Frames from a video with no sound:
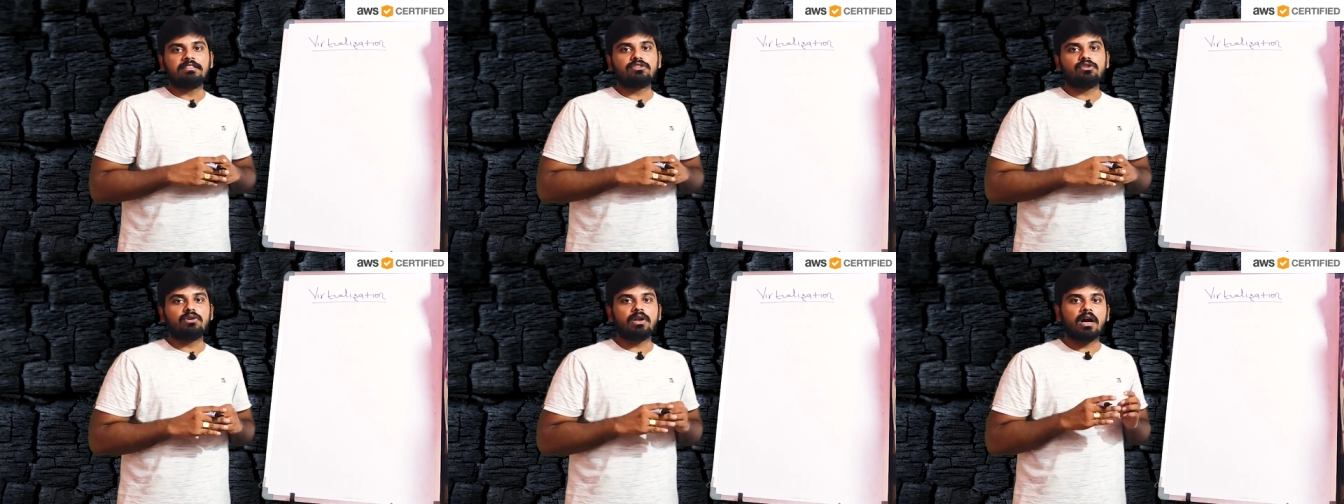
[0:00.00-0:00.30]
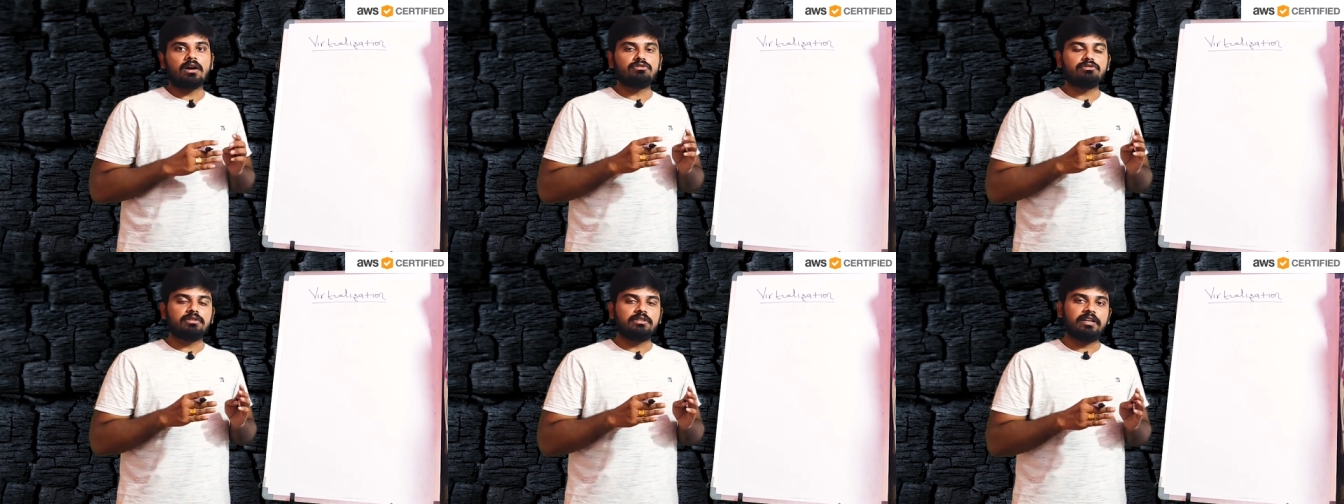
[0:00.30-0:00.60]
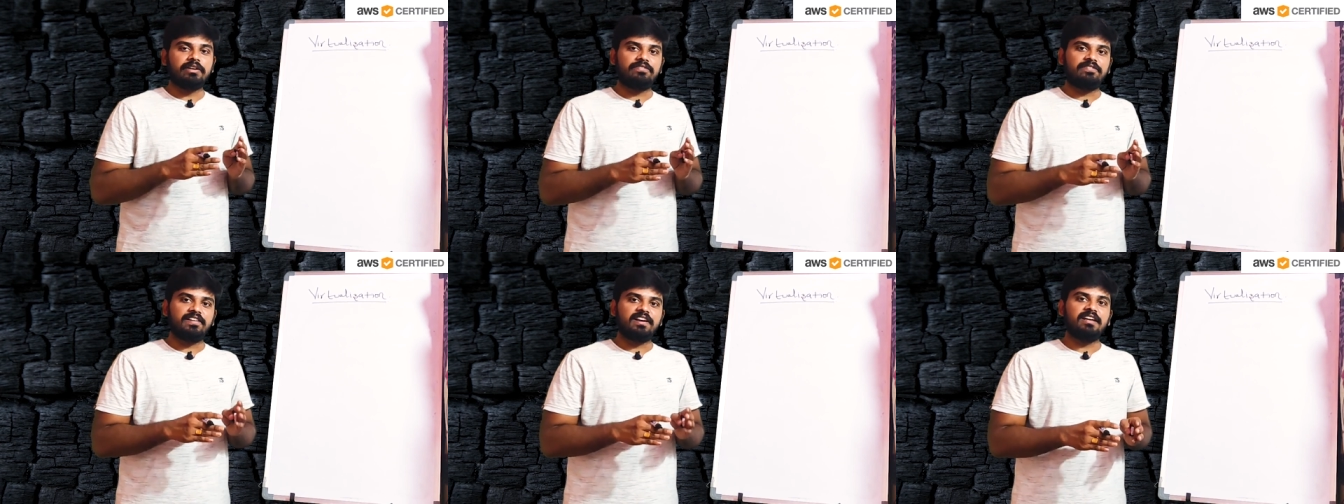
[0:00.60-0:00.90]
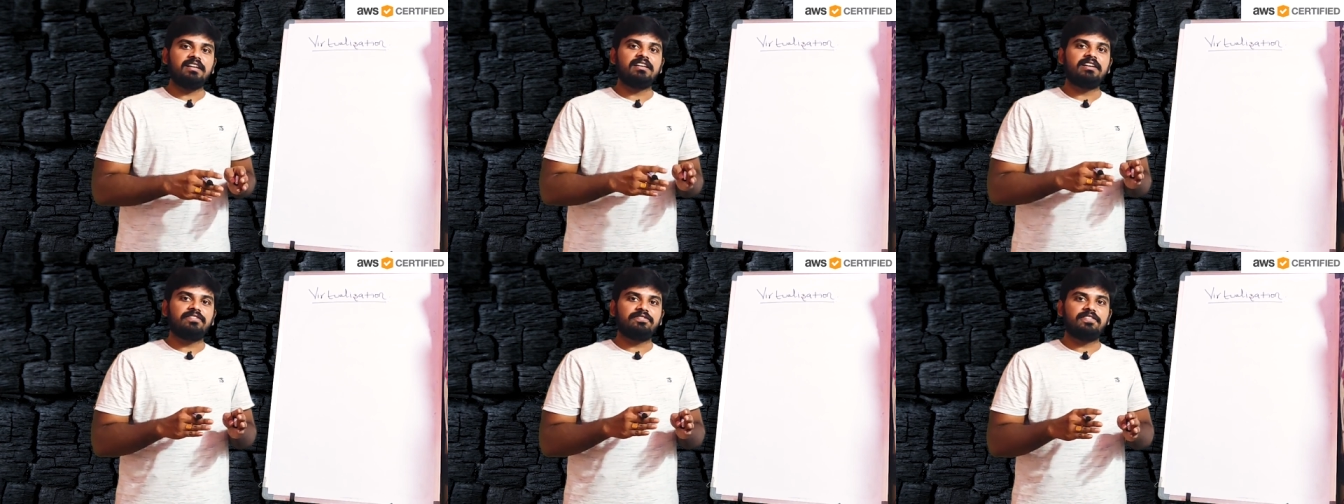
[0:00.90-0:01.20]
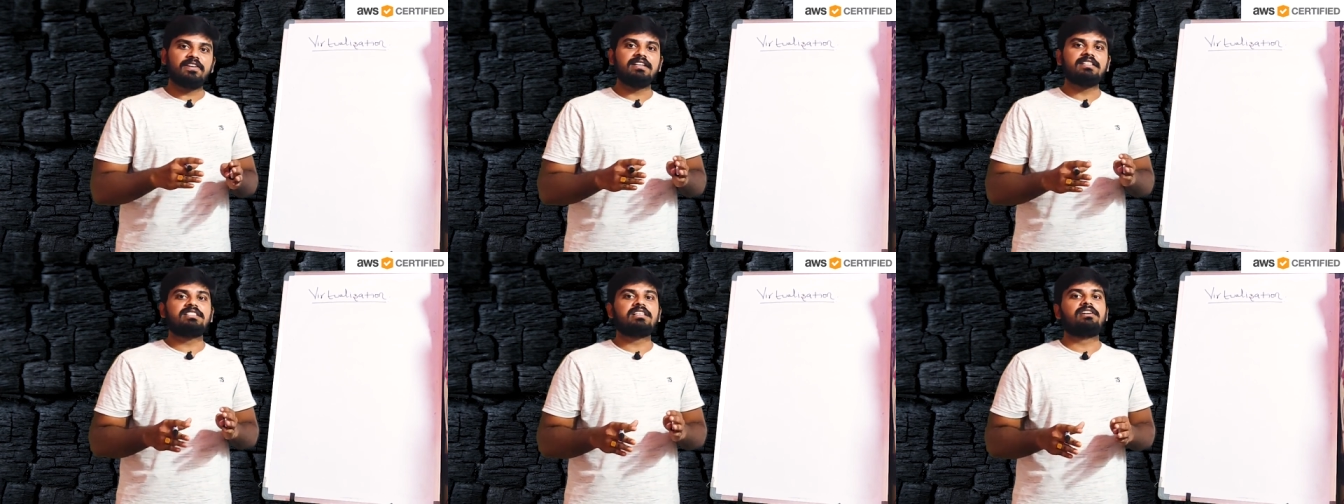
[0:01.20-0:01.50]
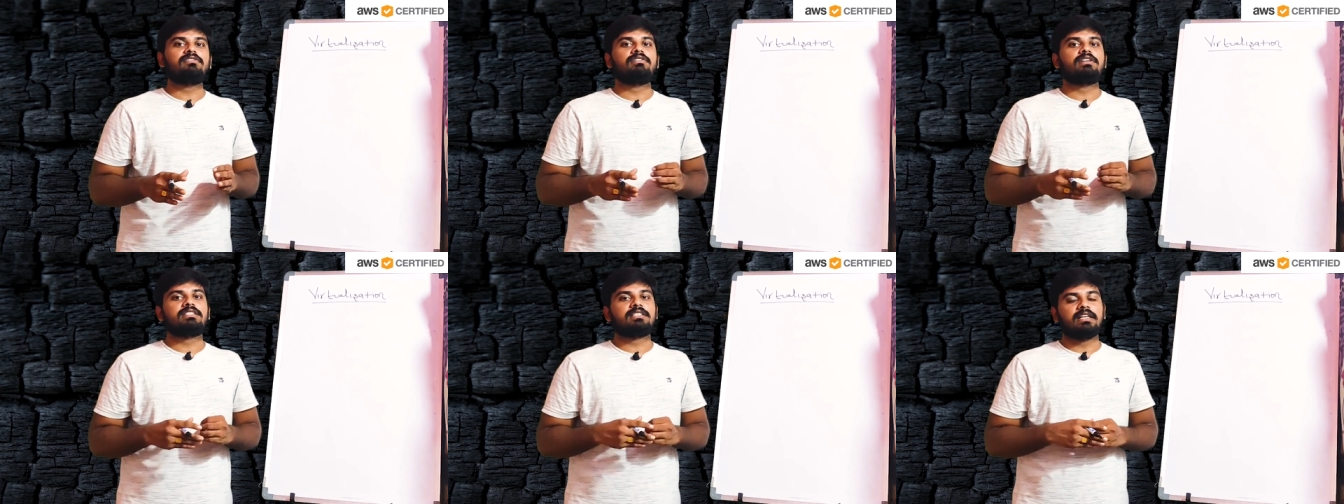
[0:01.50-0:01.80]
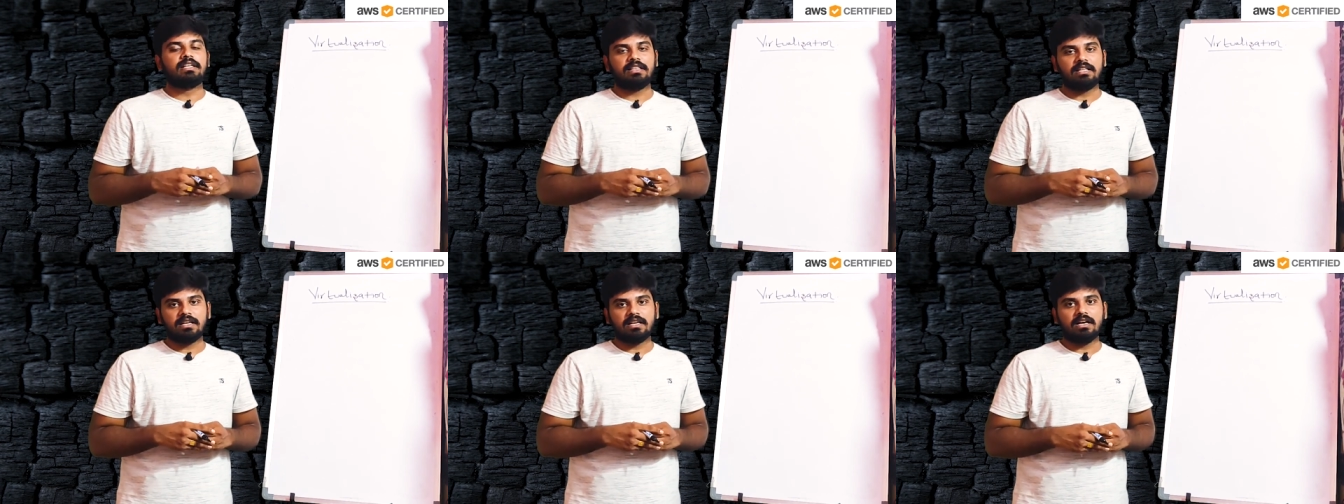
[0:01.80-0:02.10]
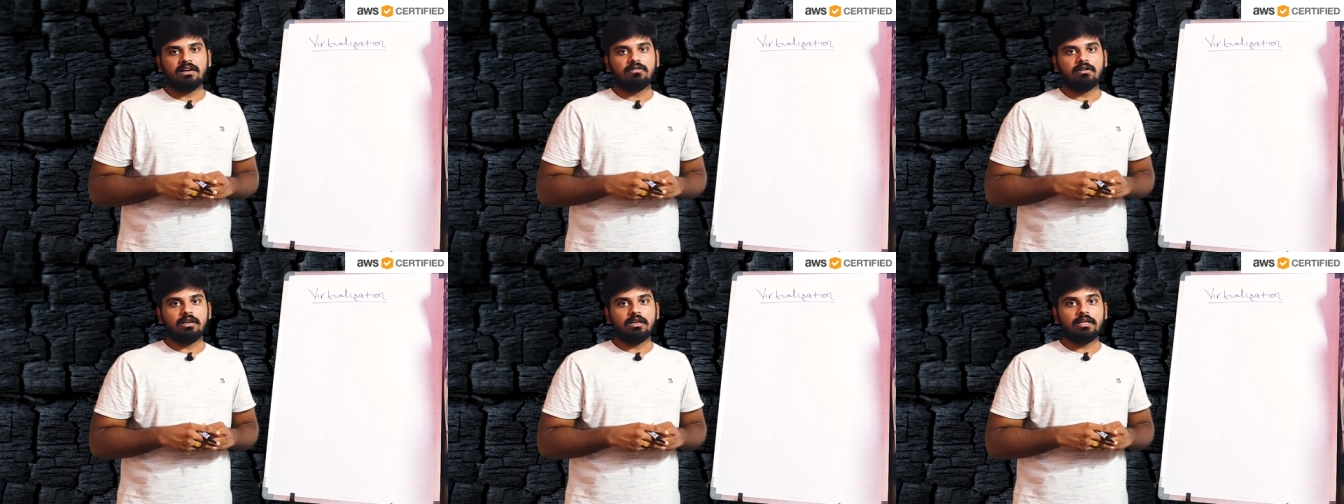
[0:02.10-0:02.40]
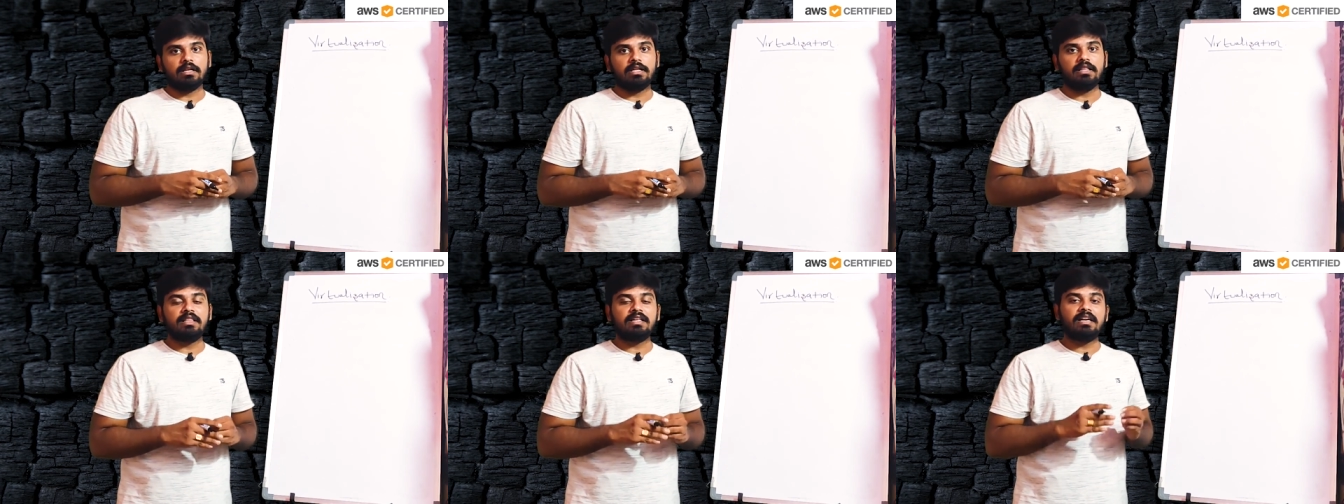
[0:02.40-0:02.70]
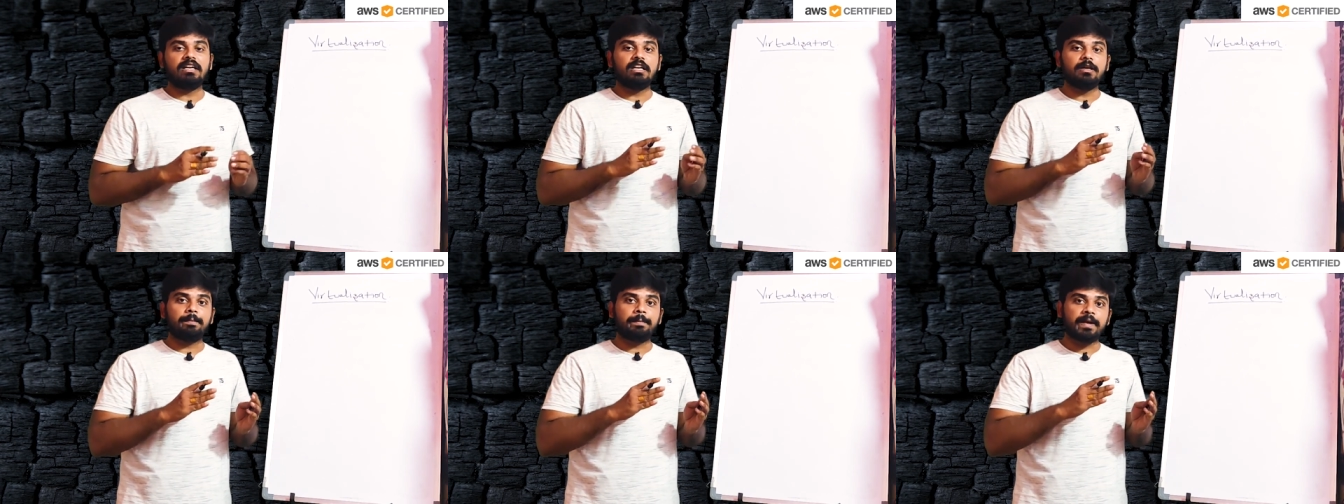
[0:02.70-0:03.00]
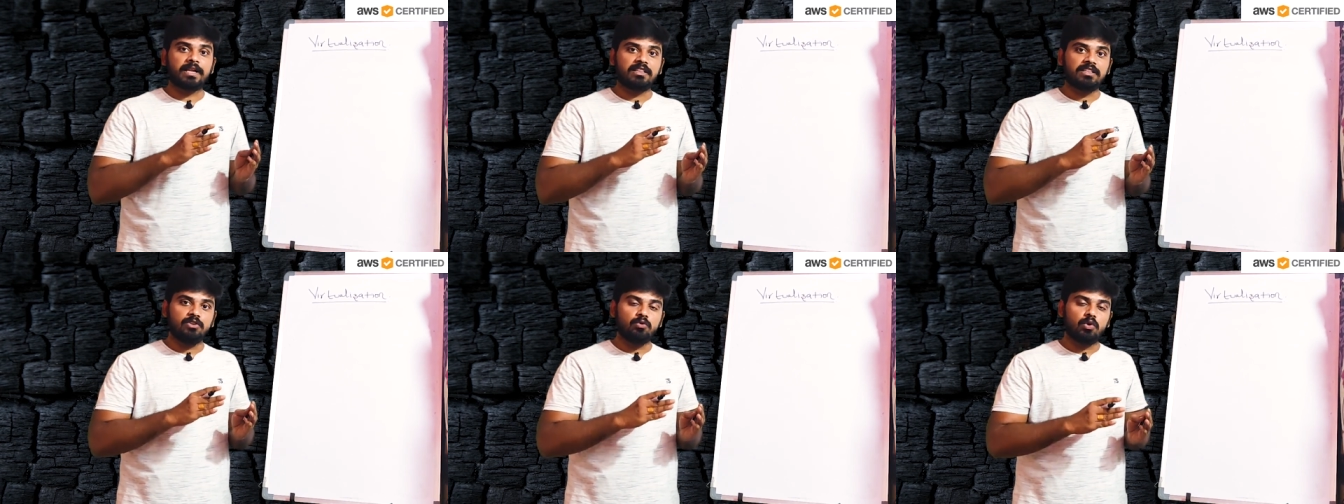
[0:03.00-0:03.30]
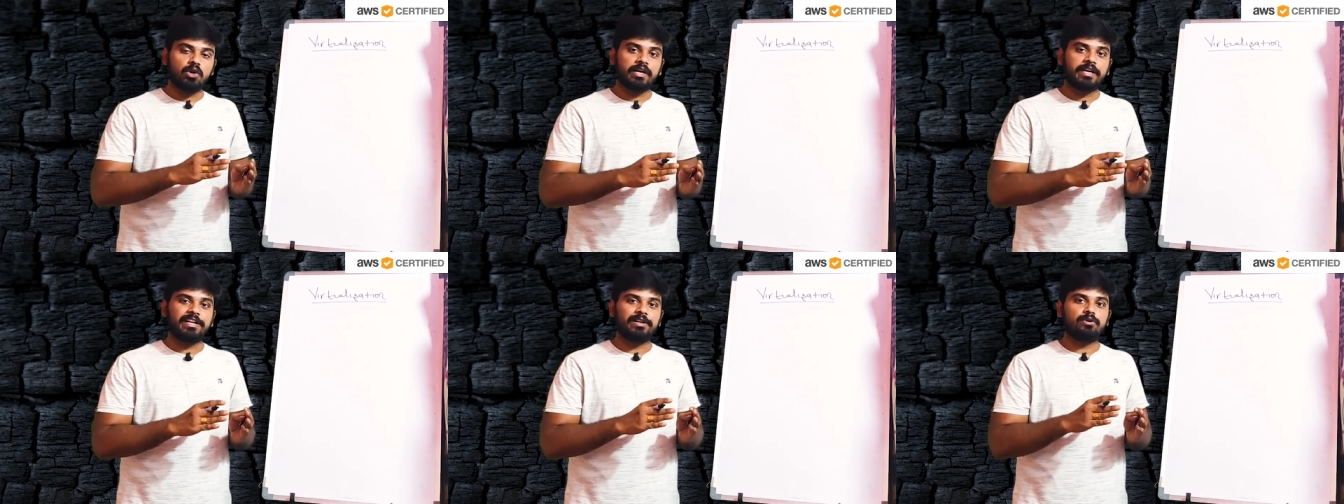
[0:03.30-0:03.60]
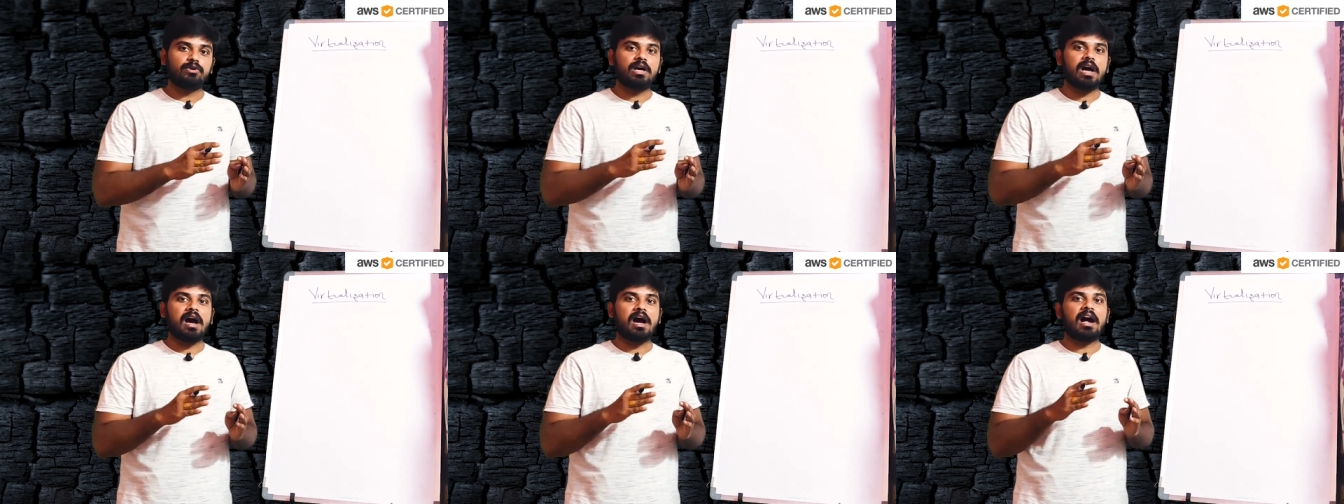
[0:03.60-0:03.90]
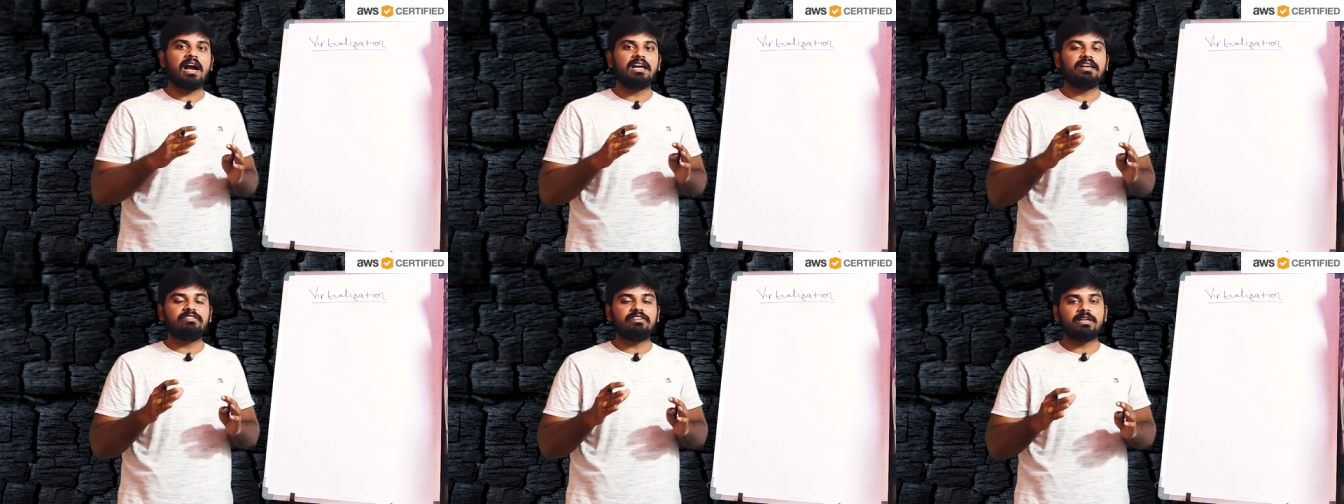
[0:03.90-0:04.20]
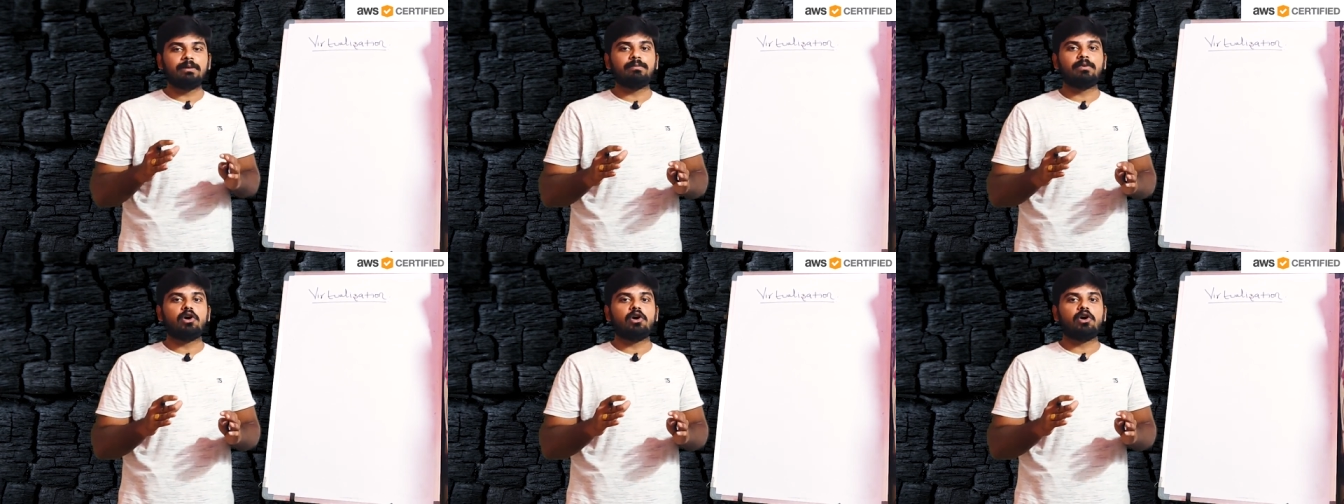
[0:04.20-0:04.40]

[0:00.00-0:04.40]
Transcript: సో నాకు డిఫరెంట్ డిఫరెంట్ సర్వర్స్ అయితే కావాలి ఎందుకంటే ప్రతి ఒక్కటి కూడా హార్డ్వేర్